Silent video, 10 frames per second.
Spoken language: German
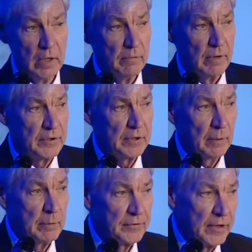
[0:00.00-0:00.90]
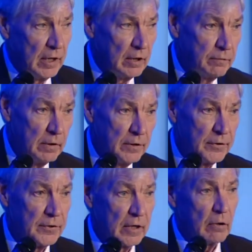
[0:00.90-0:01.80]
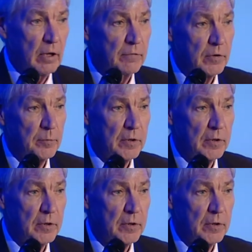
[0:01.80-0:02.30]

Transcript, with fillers: Was ich damit sagen will, ist, es hat auch etwas mit